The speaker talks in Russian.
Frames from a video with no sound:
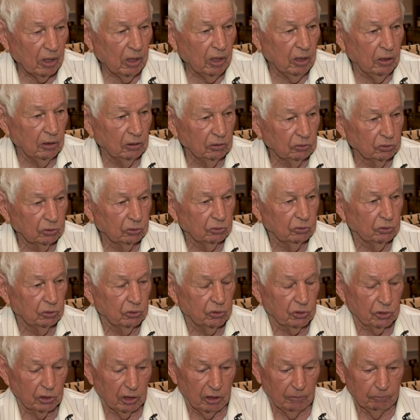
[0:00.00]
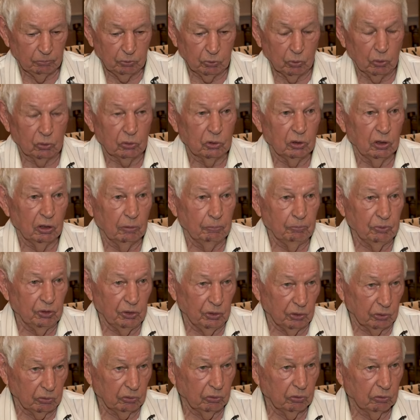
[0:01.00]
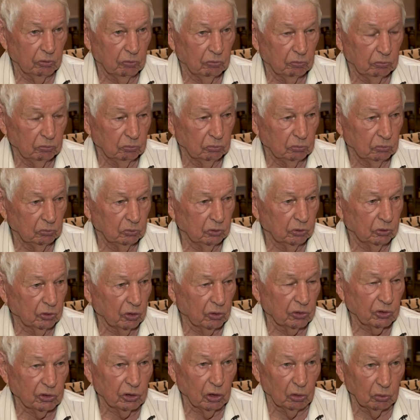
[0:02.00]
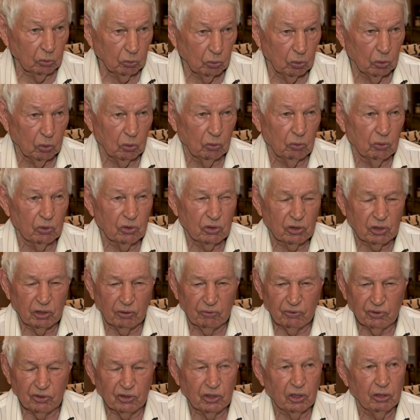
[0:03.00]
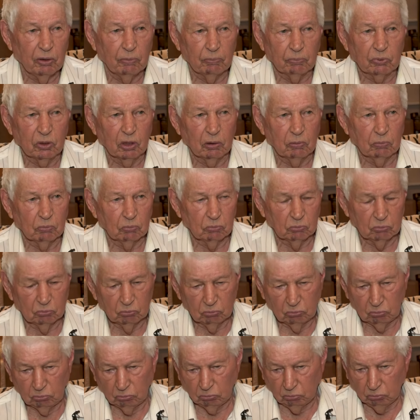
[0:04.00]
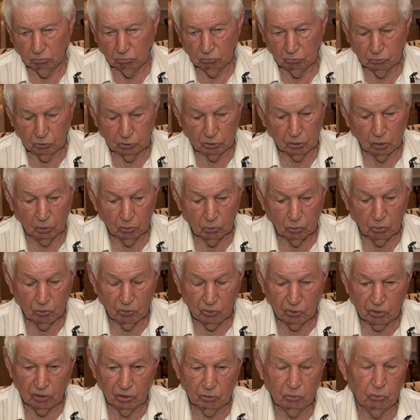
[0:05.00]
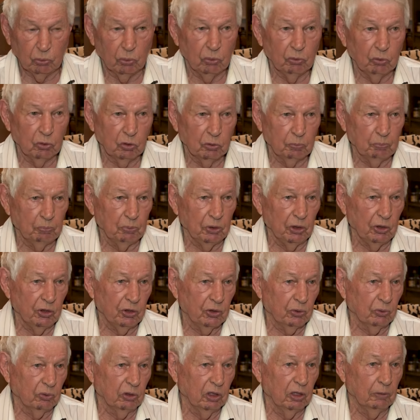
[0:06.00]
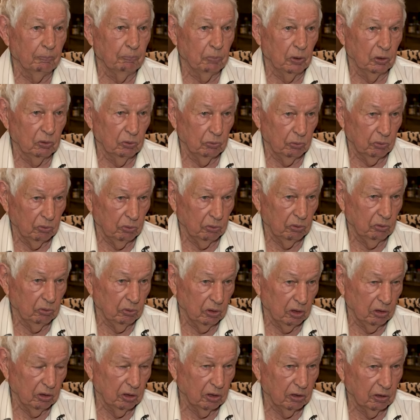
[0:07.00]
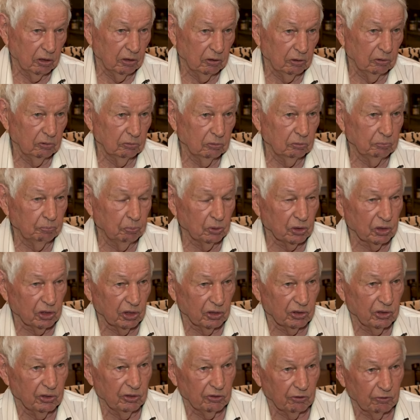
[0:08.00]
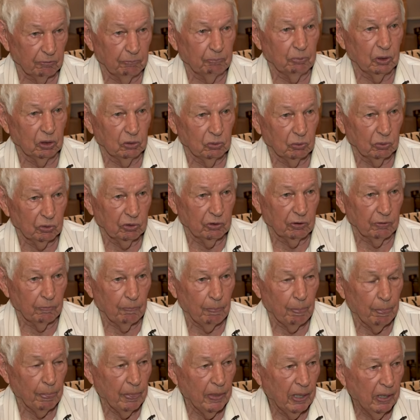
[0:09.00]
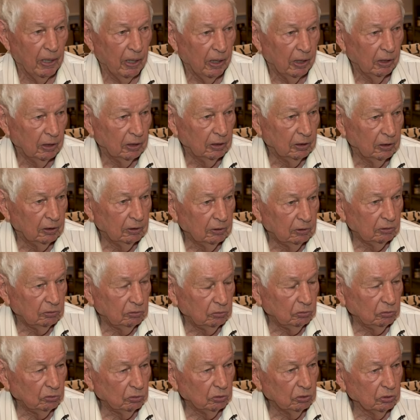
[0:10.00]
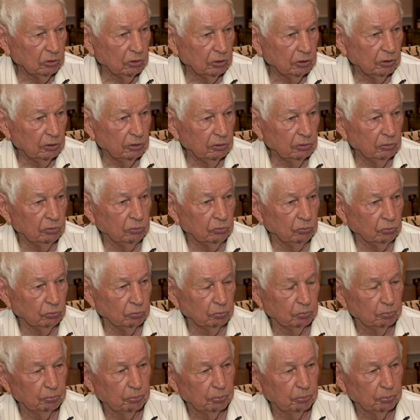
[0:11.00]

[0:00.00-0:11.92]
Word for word: не сам только объект. Со столовой, со всем там. Столовая готовила пищу для, полё... для пассажиров в полете. И